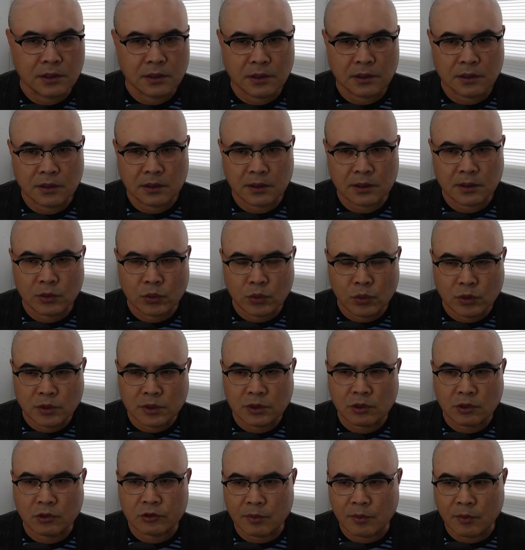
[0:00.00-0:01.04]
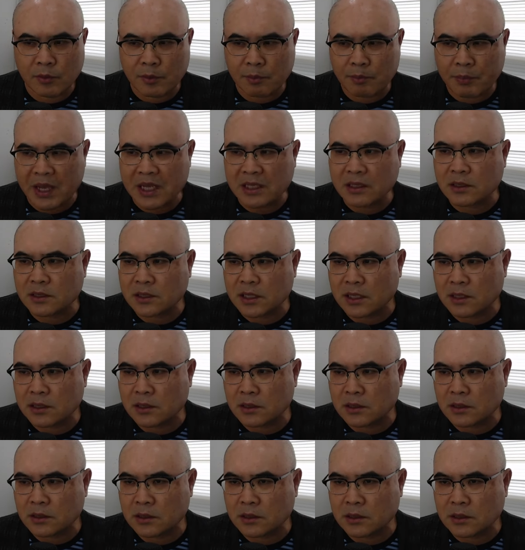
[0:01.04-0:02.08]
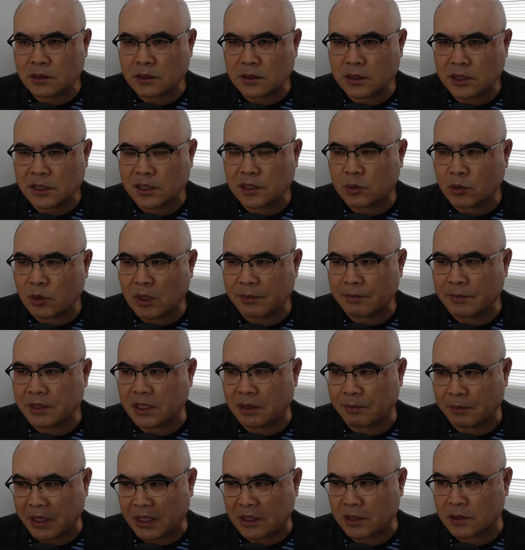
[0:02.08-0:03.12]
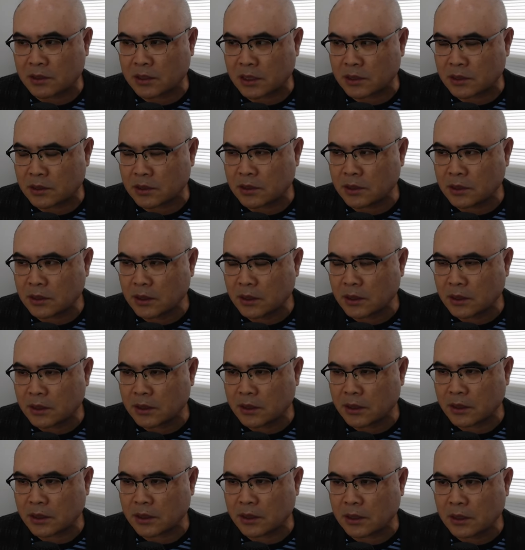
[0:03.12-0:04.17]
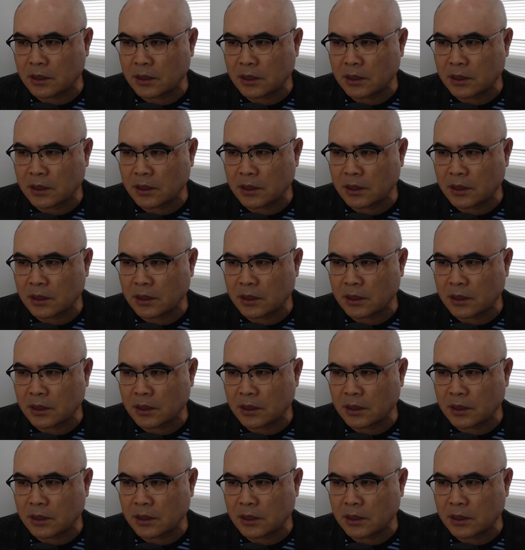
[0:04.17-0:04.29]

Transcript: 어, 이건 어떻게 보면 팩트 체크이기도 합니다. 팩트 체크. 예.